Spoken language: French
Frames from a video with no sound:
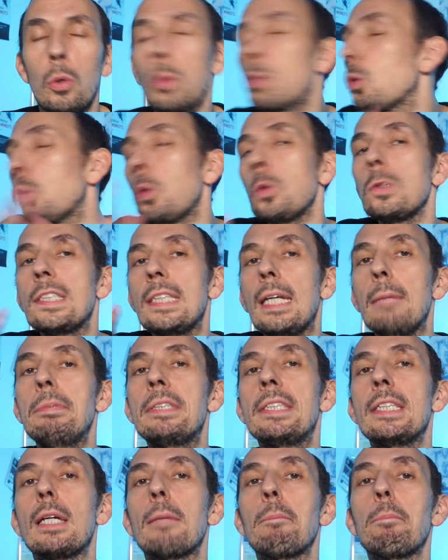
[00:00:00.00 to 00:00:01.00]
Le concept,
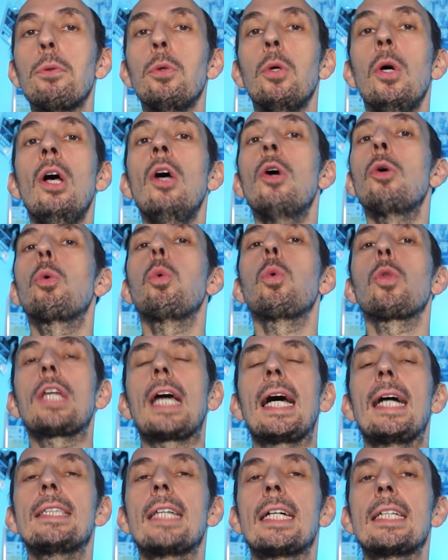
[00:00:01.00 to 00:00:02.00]
c'est un peu
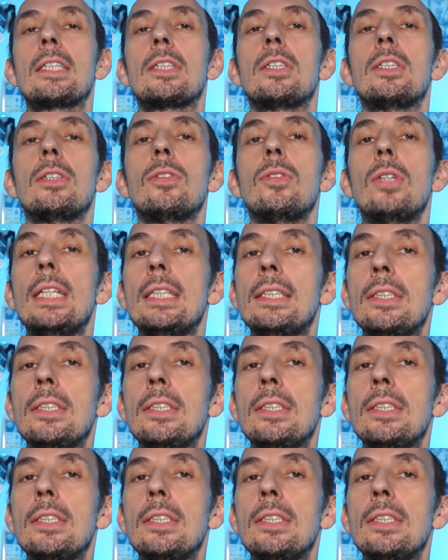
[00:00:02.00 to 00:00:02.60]
contrat d'un les